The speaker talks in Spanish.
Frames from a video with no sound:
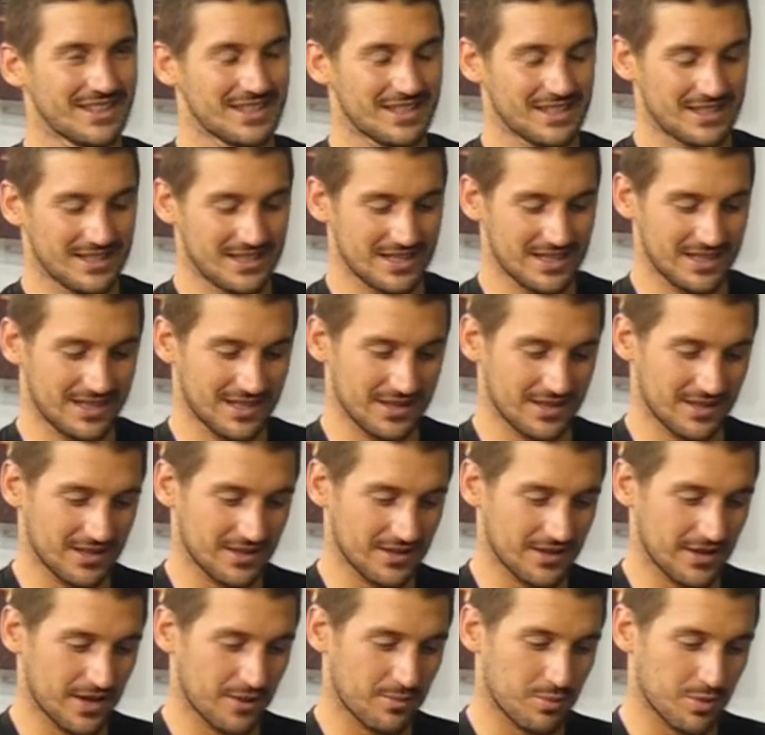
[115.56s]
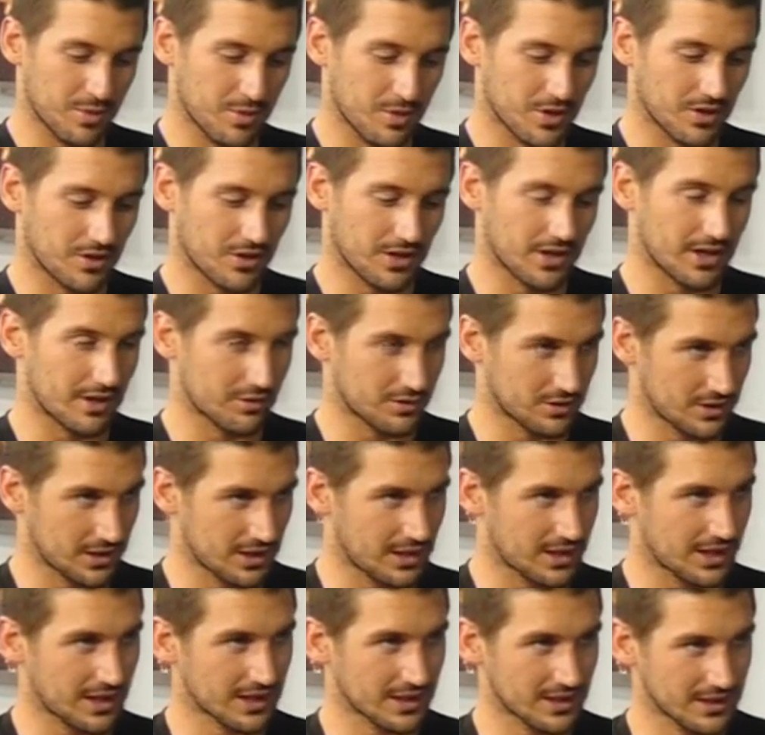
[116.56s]
Y después, bueno,
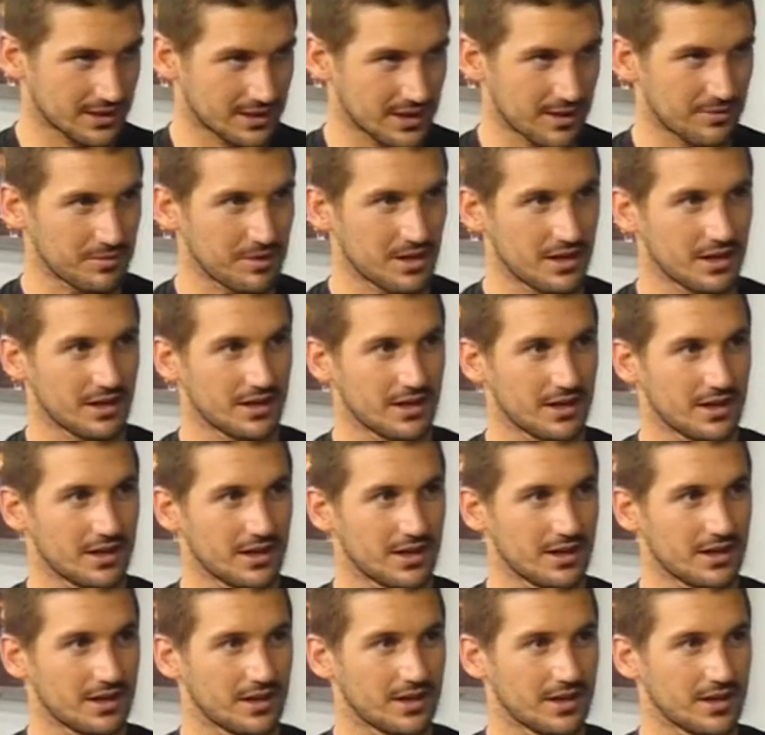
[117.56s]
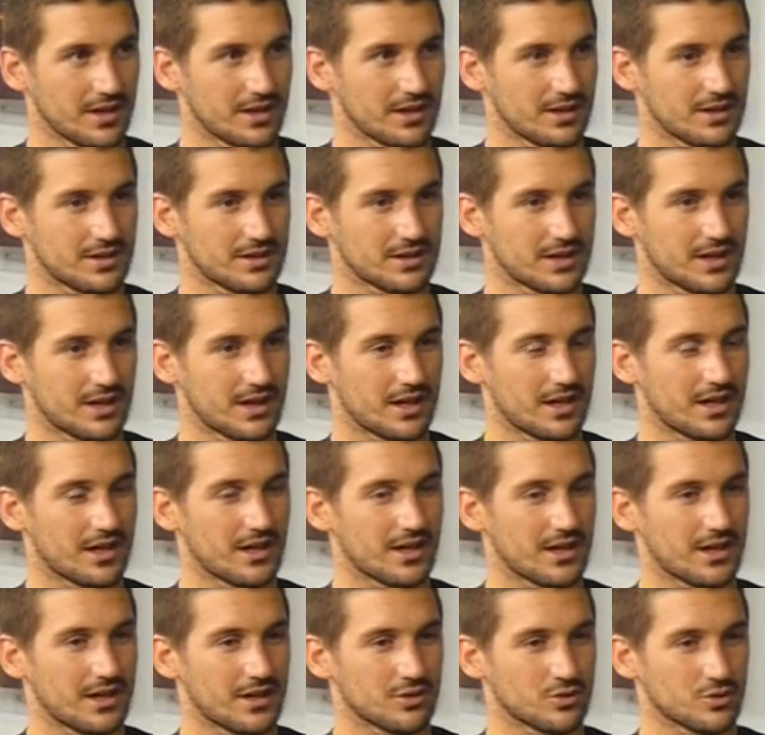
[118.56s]
Nauticar, que también eh,
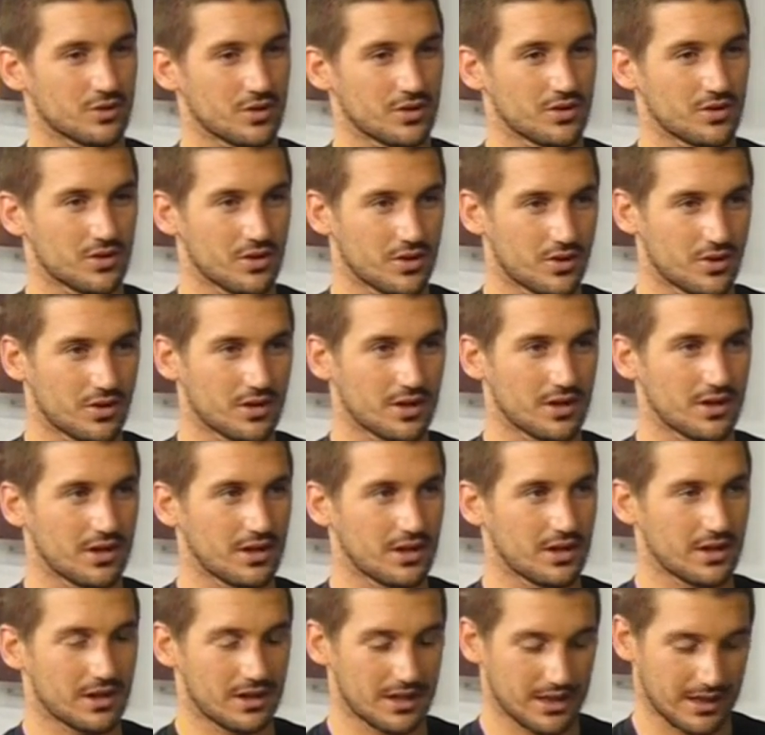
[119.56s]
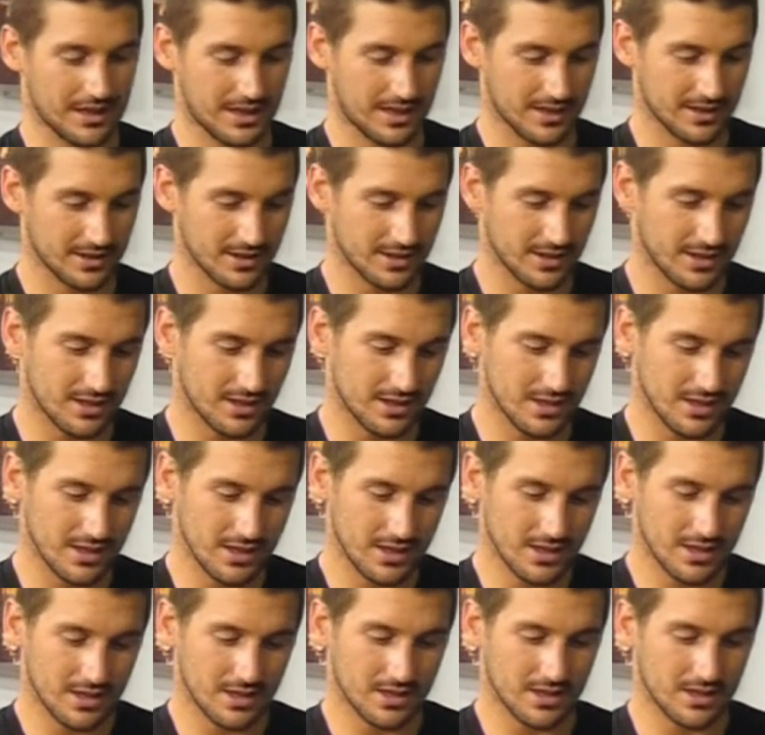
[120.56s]
está ayudándonos en, la carrera.
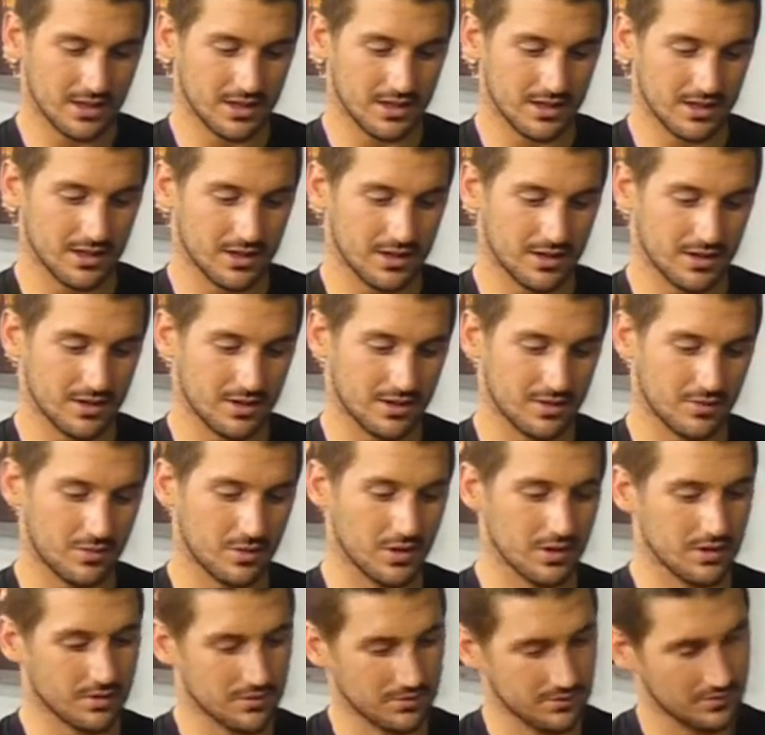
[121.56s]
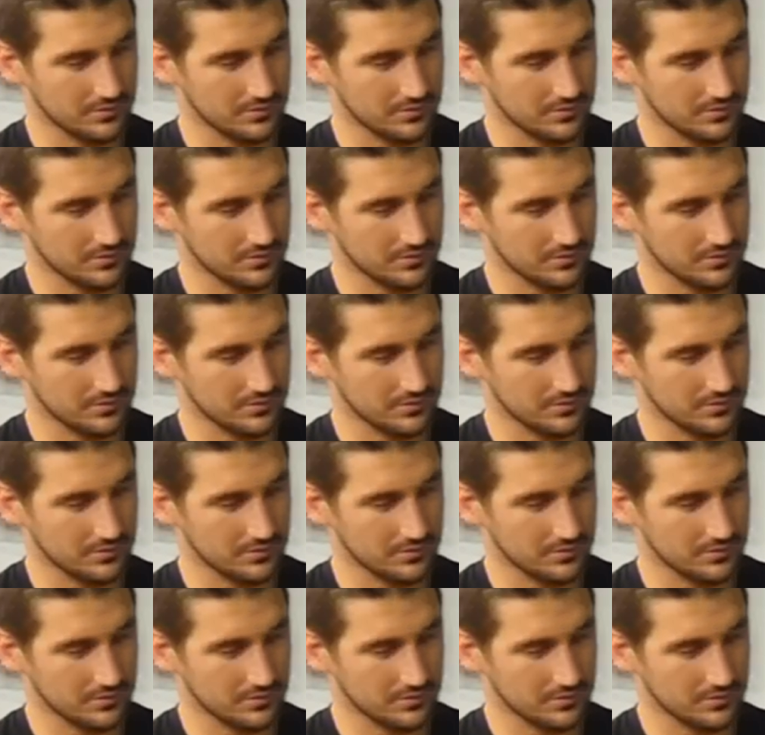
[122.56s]
Ah, bueno,